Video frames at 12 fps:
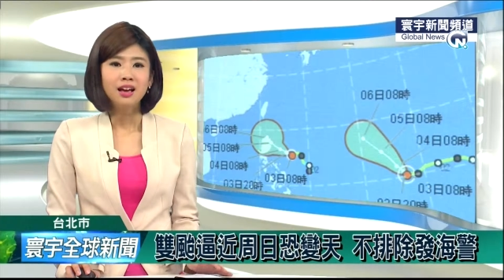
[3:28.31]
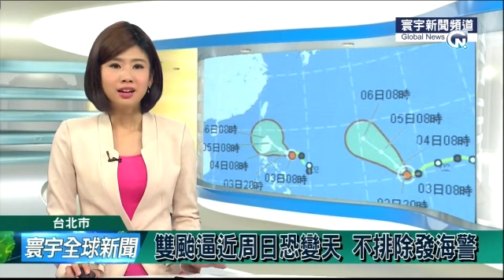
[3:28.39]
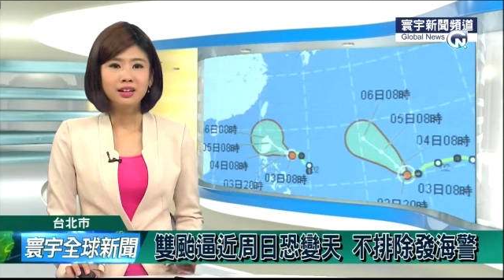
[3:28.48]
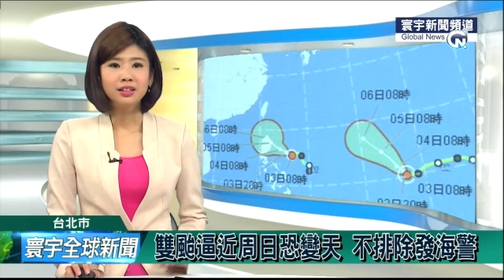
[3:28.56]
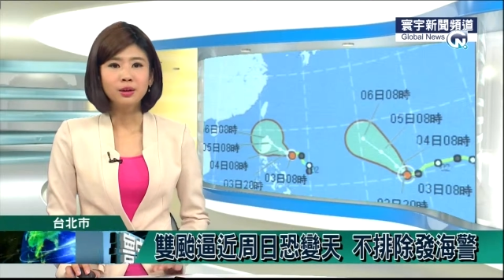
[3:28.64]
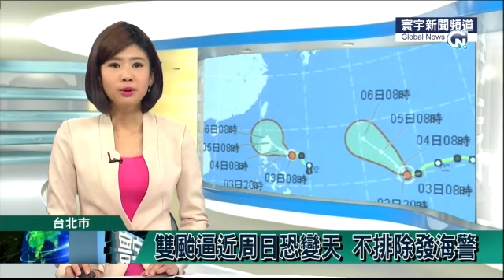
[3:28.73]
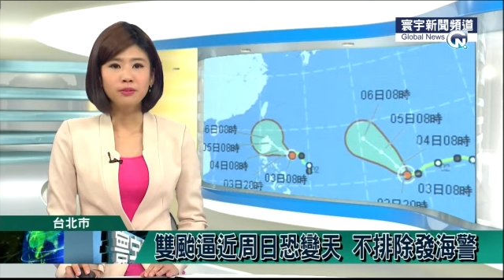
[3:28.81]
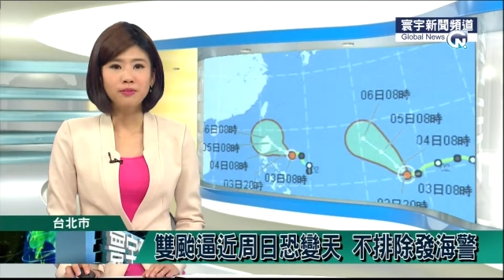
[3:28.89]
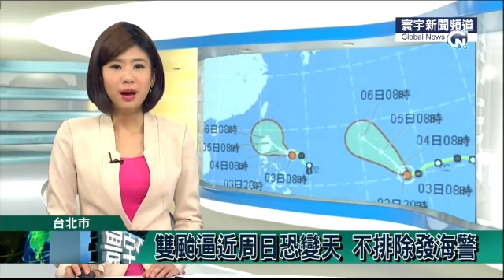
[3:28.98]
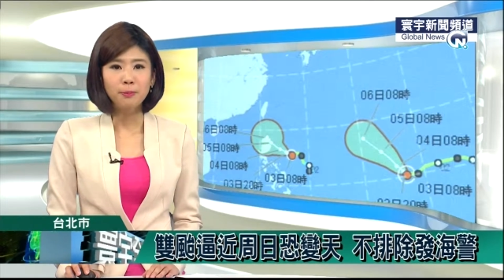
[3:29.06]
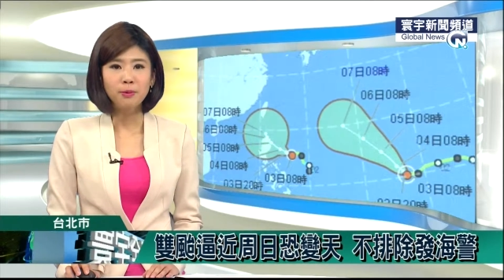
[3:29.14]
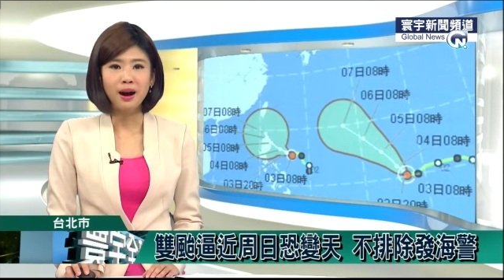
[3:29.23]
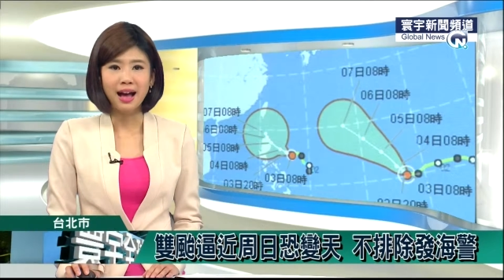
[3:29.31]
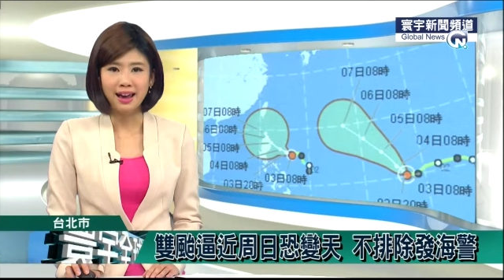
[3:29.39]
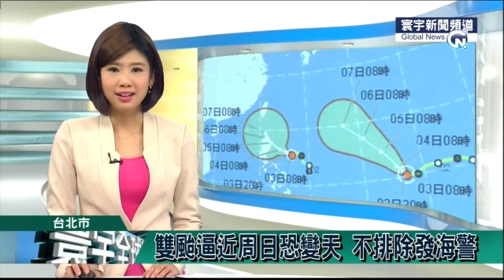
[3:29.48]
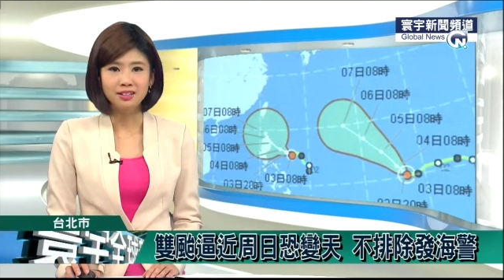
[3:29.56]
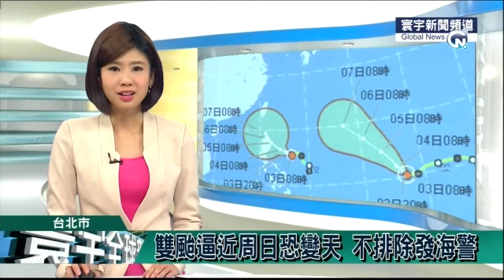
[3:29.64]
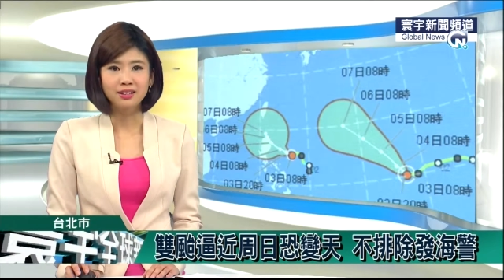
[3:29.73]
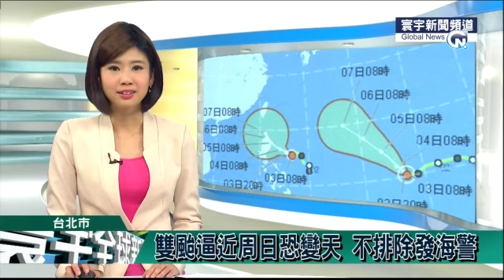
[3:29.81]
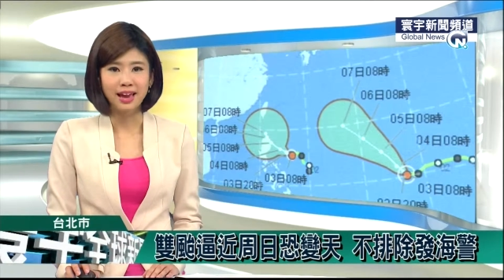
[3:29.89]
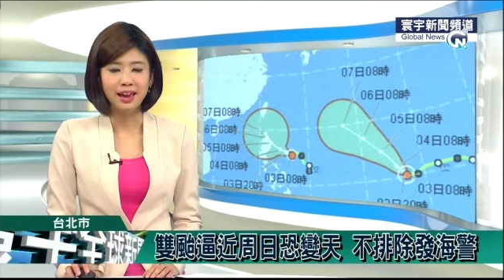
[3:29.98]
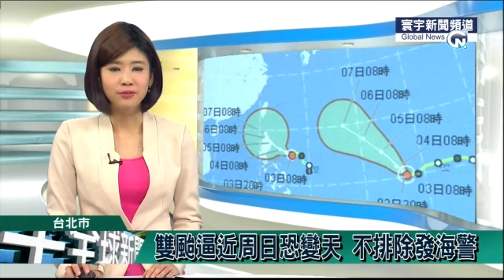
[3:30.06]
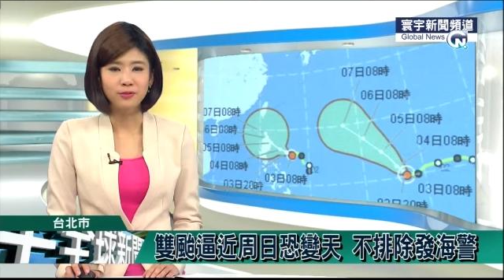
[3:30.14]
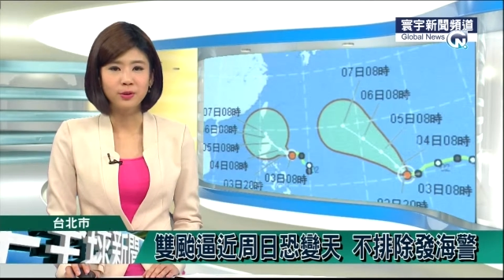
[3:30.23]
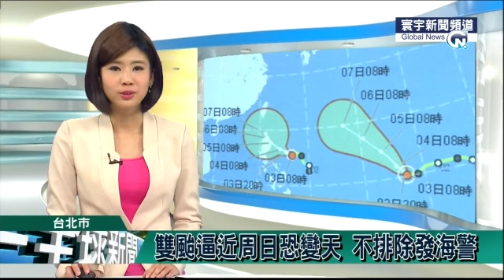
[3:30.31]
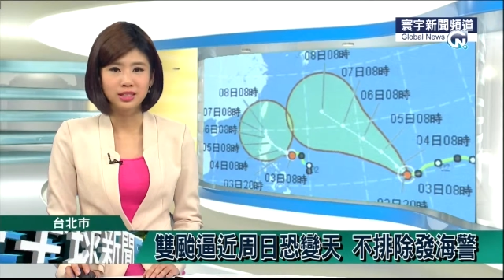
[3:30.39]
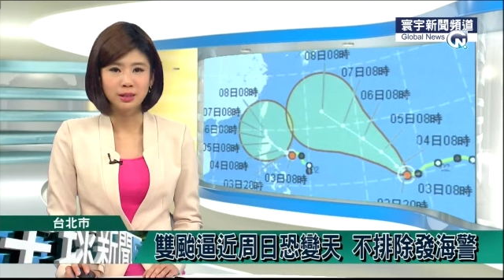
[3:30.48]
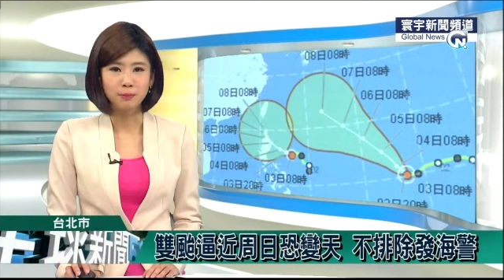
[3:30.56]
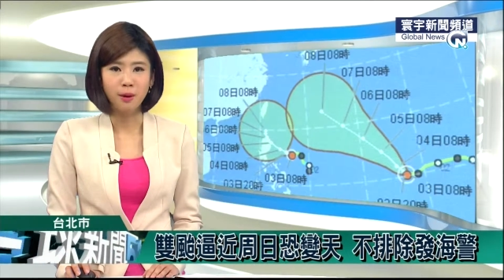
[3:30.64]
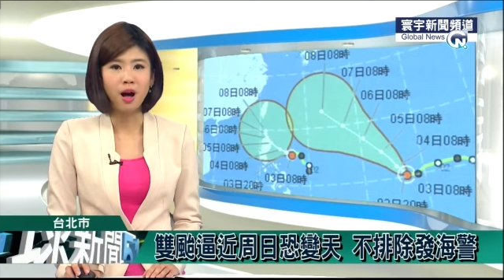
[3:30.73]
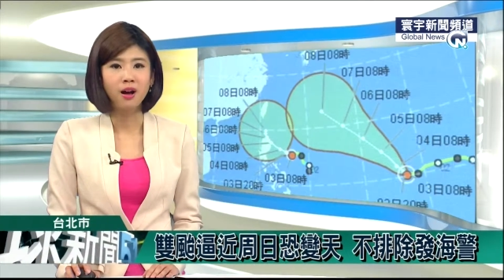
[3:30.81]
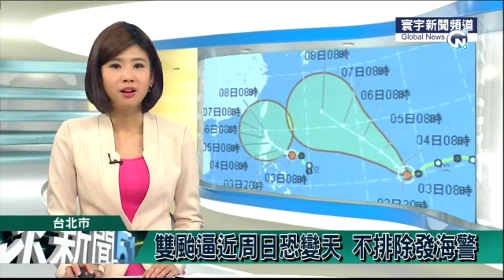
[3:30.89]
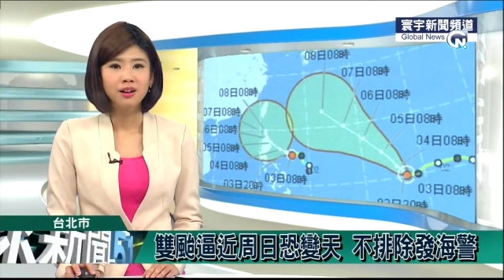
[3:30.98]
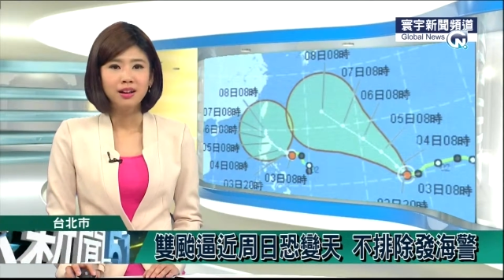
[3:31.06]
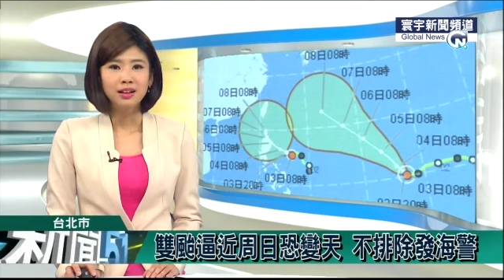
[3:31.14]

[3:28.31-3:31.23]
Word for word: 可能会发布海上台风警报。